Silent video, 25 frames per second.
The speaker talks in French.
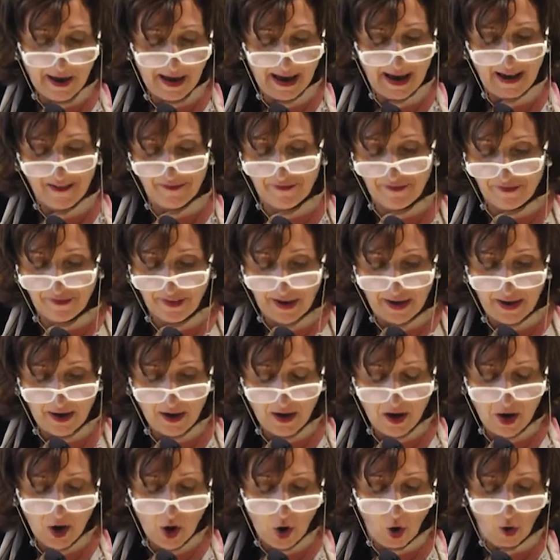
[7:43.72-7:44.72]
en fait,
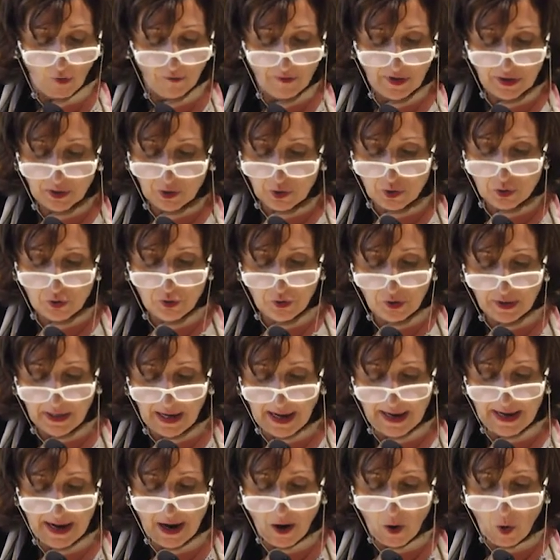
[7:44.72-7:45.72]
en vertu
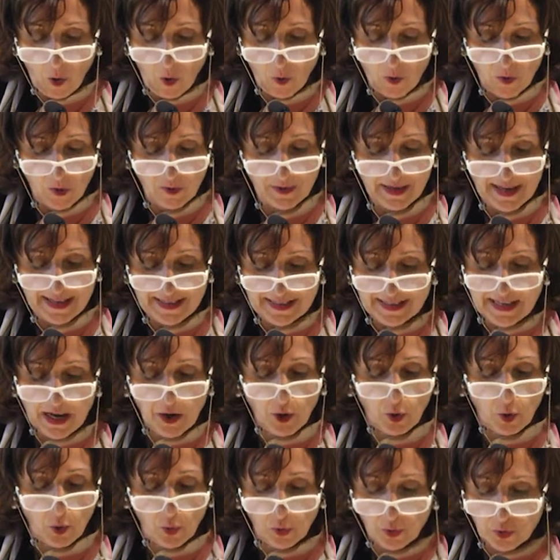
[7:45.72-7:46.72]
duquel un colon ne sait
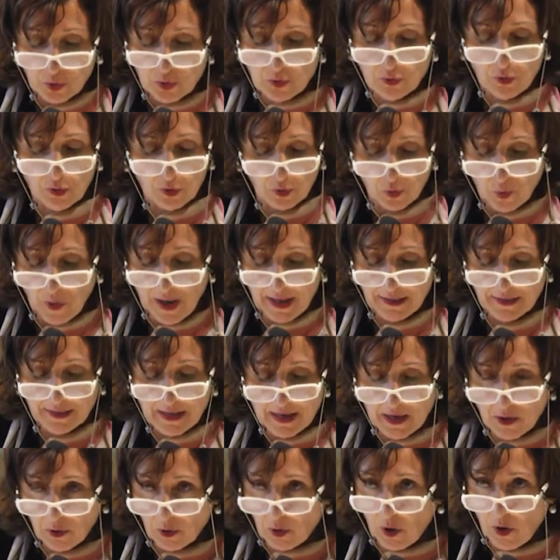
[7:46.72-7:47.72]
qu'aucun roi de
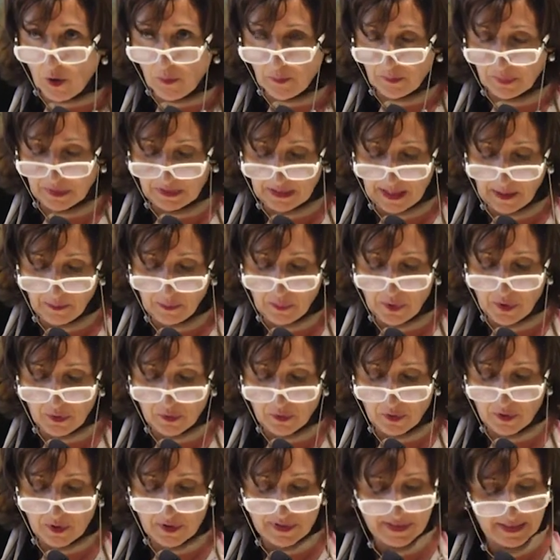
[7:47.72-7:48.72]
l'Europe n'est plus,
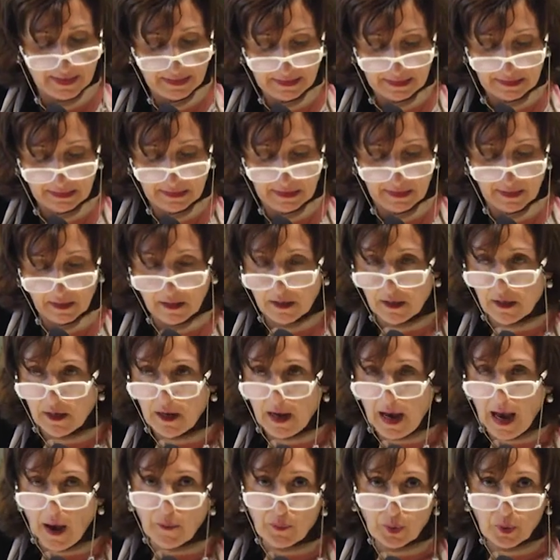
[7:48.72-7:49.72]
c'est-à-dire
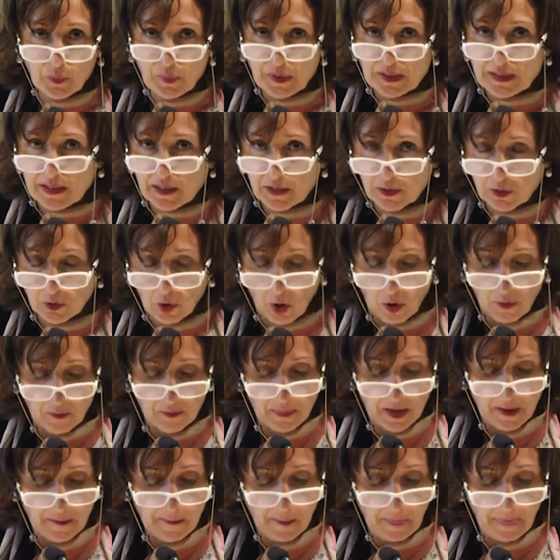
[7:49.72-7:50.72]
un propriétaire
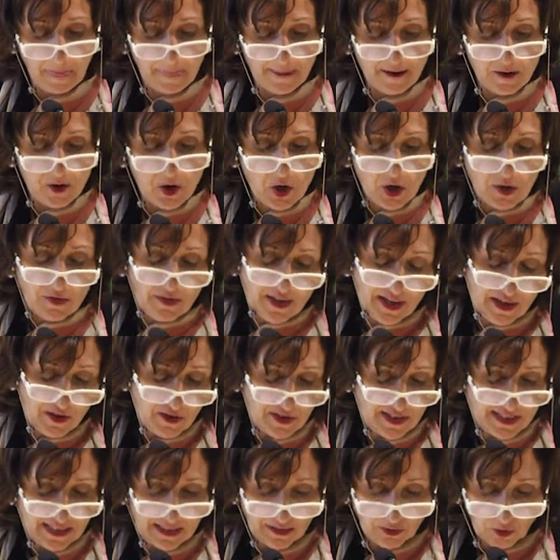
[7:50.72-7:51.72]
d'hommes.
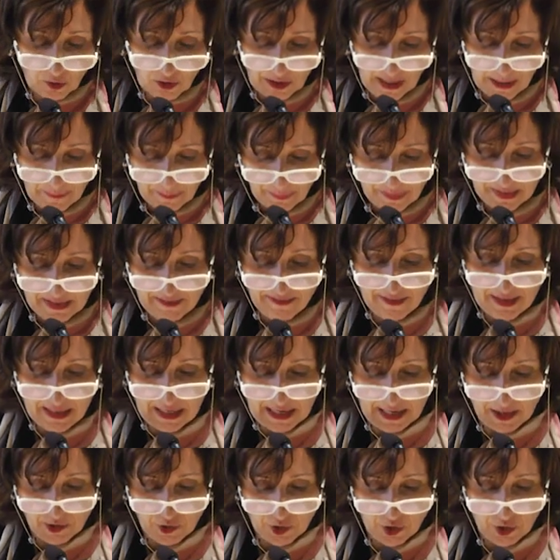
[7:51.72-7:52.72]
Dénonçant donc un
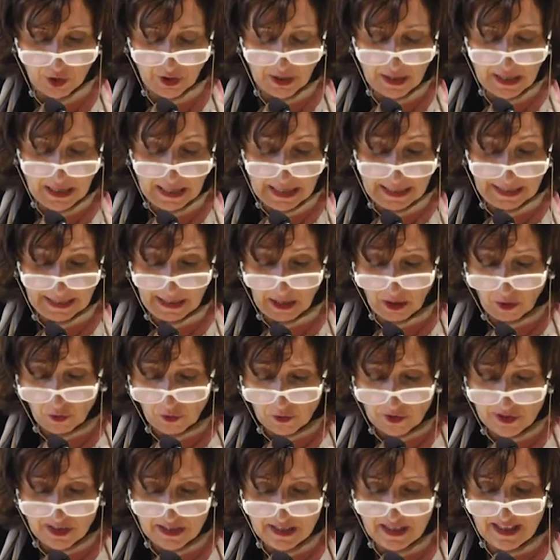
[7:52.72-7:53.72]
privilège, qui
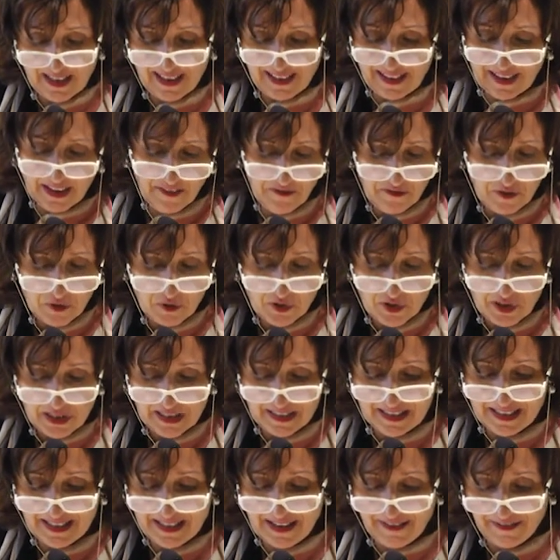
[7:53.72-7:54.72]
aussi refusé
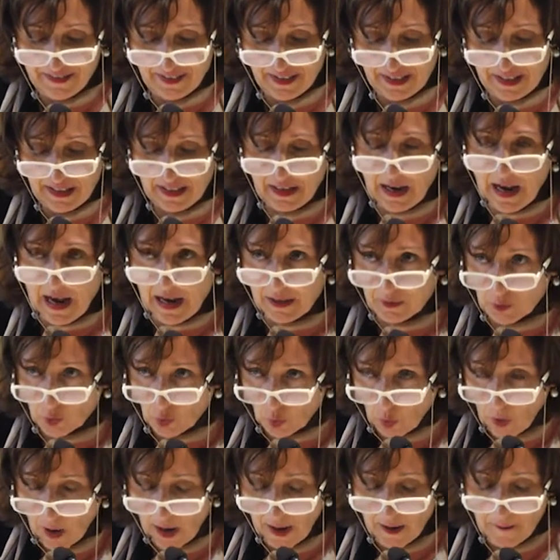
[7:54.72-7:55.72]
de définir un
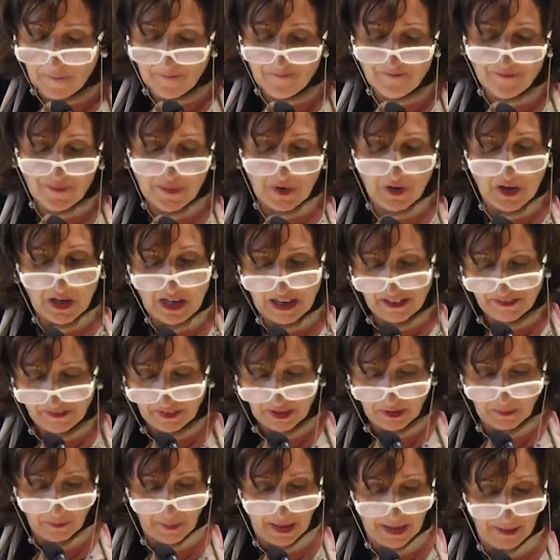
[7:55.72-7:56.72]
droit, il
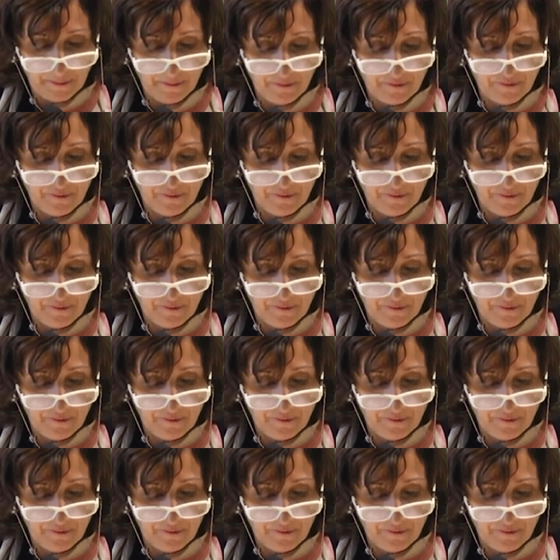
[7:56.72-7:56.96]
affirmait